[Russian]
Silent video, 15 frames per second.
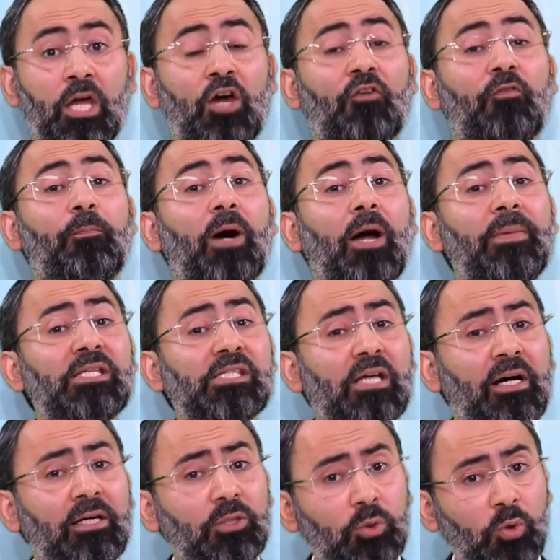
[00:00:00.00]
В память
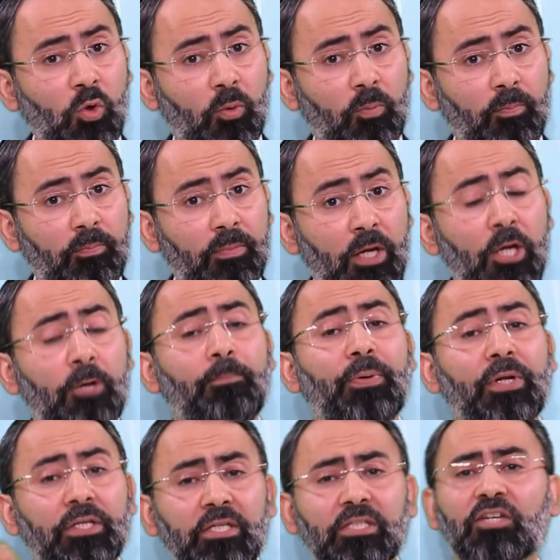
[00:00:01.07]
о том,
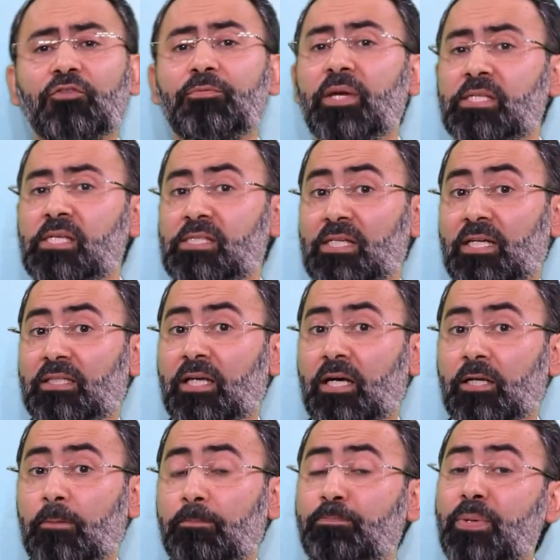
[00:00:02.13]
принято в месяц
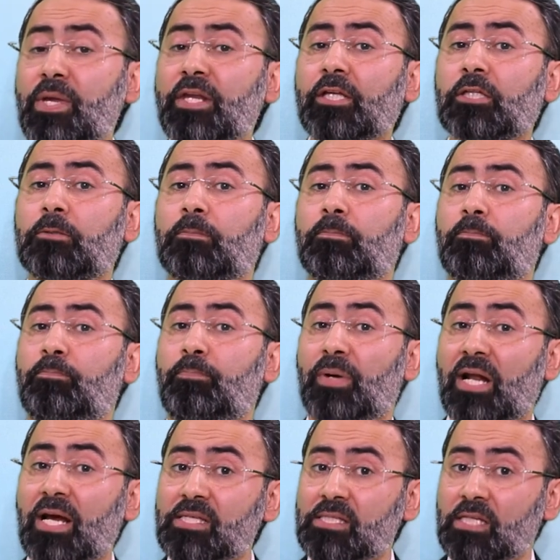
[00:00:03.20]
Адар перед
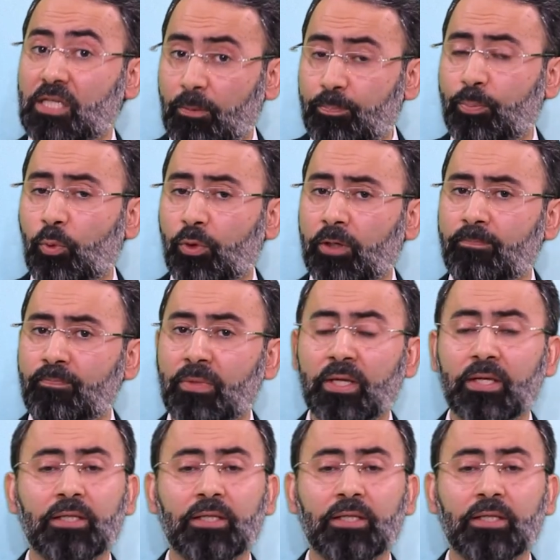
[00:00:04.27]
праздником Пури